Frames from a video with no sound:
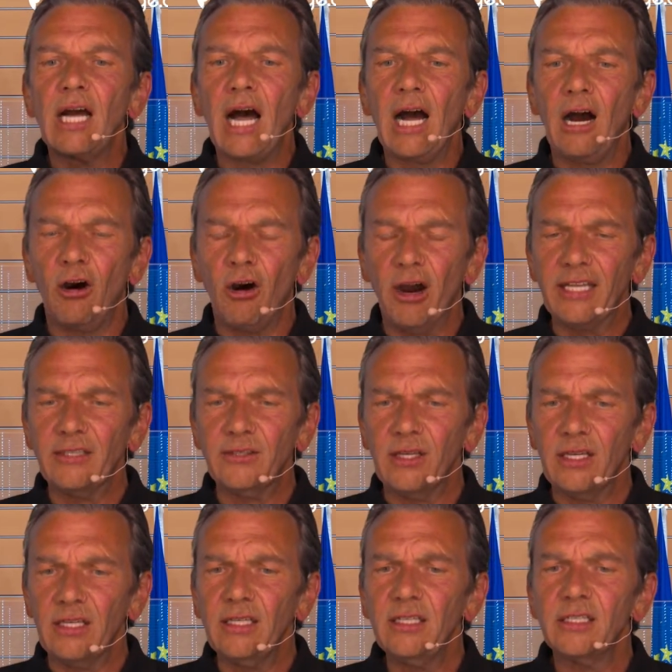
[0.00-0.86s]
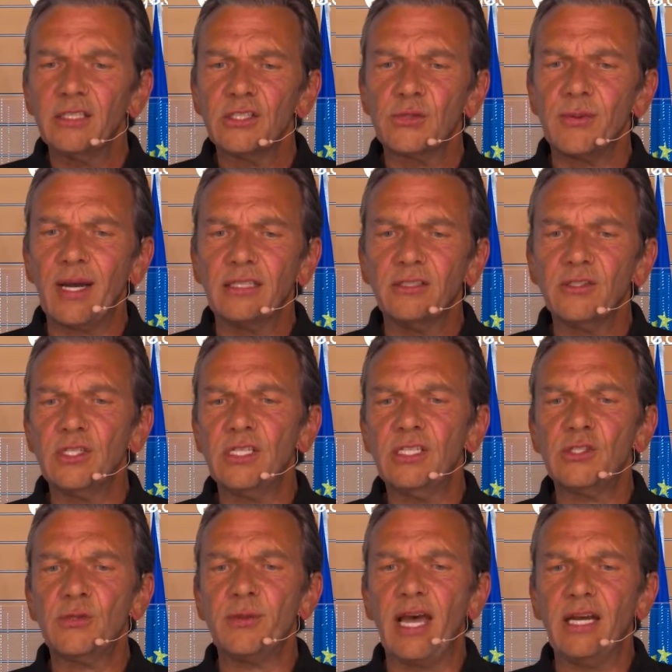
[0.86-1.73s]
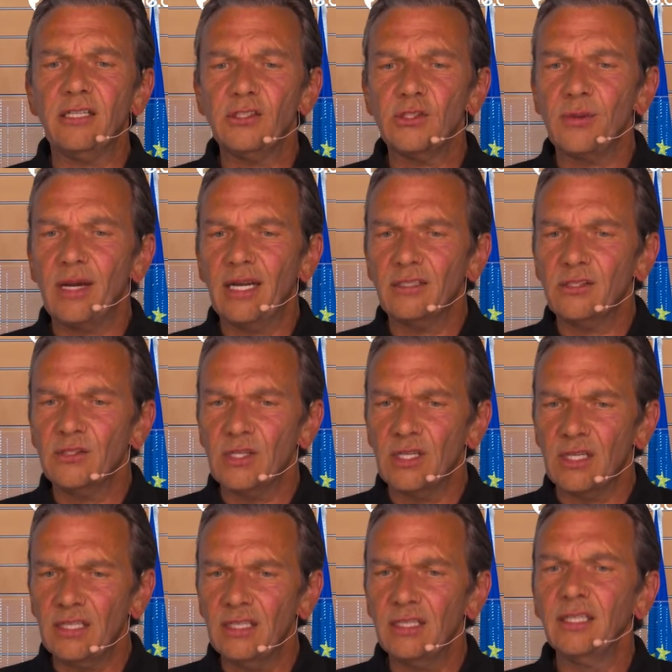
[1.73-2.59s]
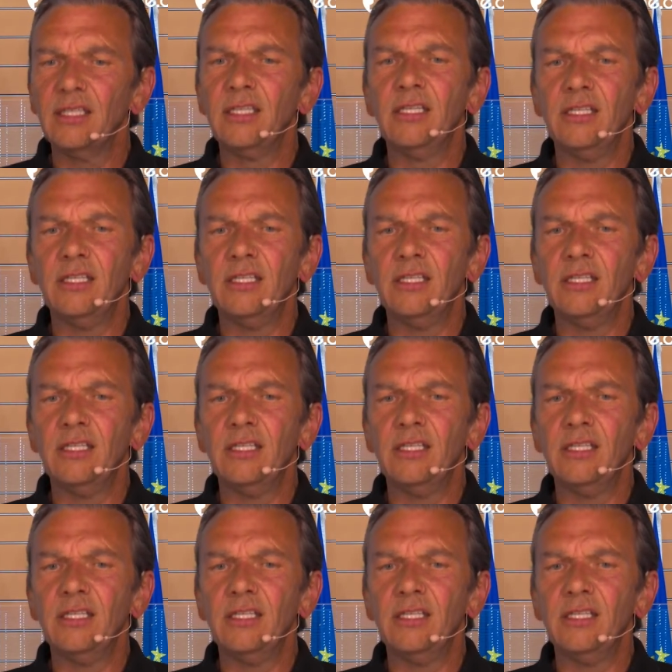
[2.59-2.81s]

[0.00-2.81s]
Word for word: Heute, 2022,